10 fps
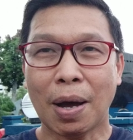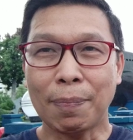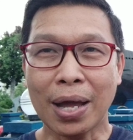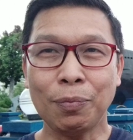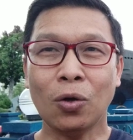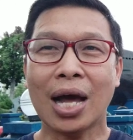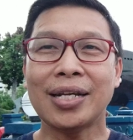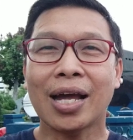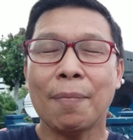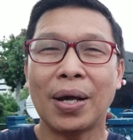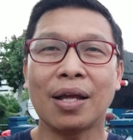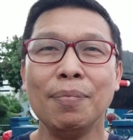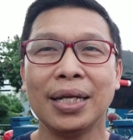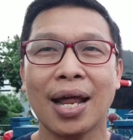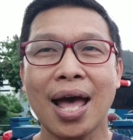Bapak Ibu ada kabar
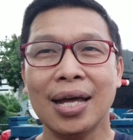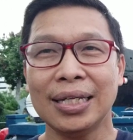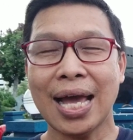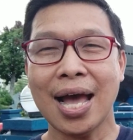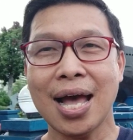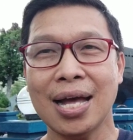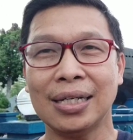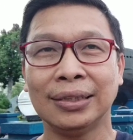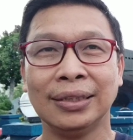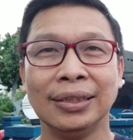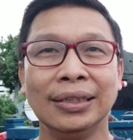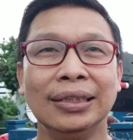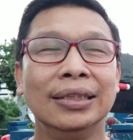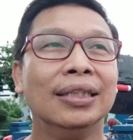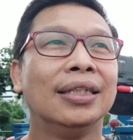gembira yang
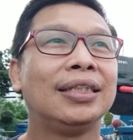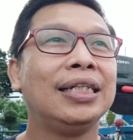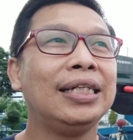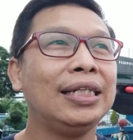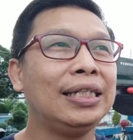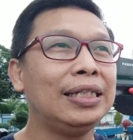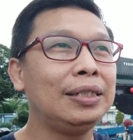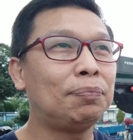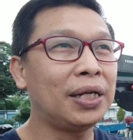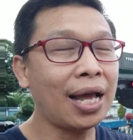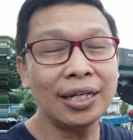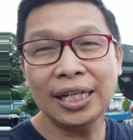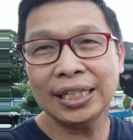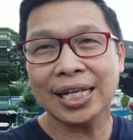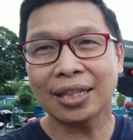diberikan
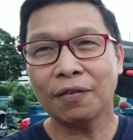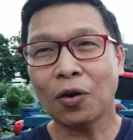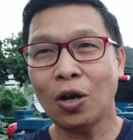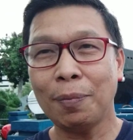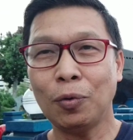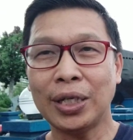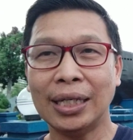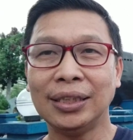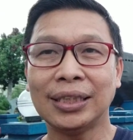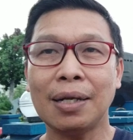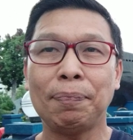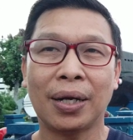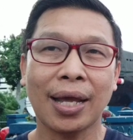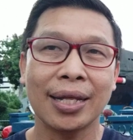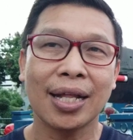inisiatif oleh Prudential
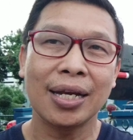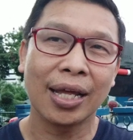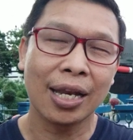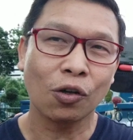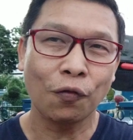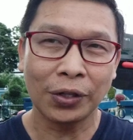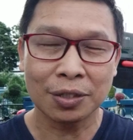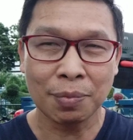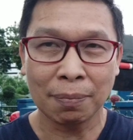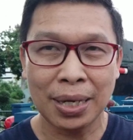berkaitan dengan COVID-19.